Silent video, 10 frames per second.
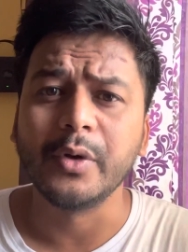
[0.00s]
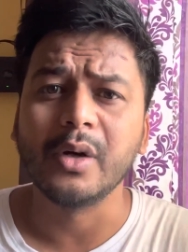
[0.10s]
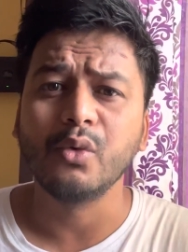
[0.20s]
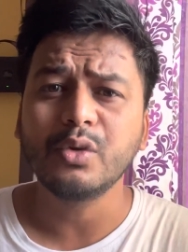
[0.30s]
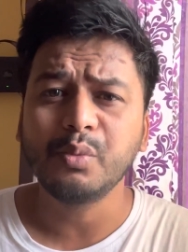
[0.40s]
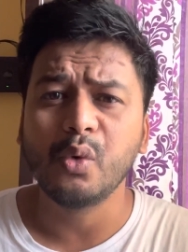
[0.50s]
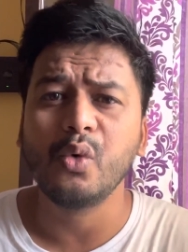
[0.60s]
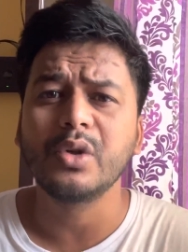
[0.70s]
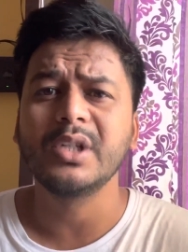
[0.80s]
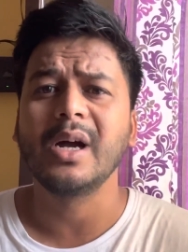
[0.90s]
हो ना उस
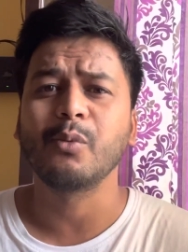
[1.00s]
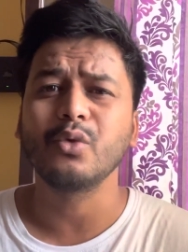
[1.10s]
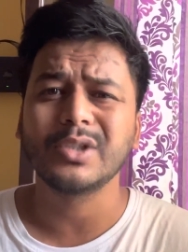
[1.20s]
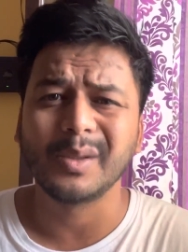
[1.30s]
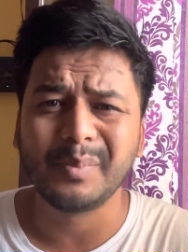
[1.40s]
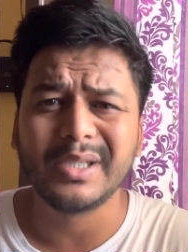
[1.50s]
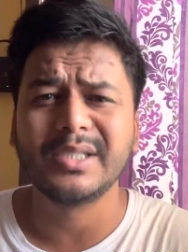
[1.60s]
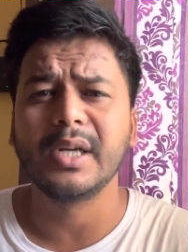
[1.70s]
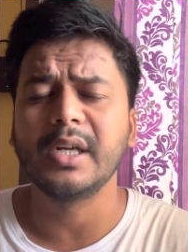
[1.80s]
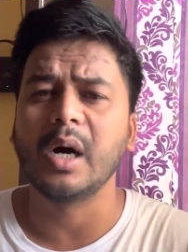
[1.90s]
फूड से आपको
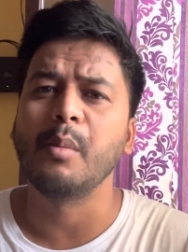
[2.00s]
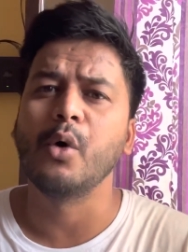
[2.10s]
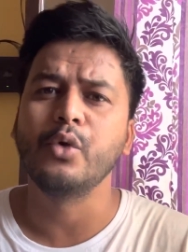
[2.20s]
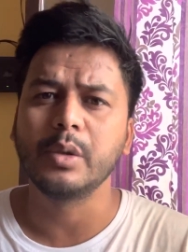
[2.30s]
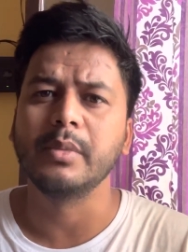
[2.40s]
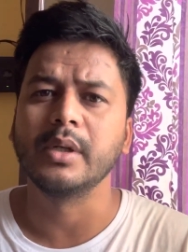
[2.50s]
सफिशियंट अमाउंट में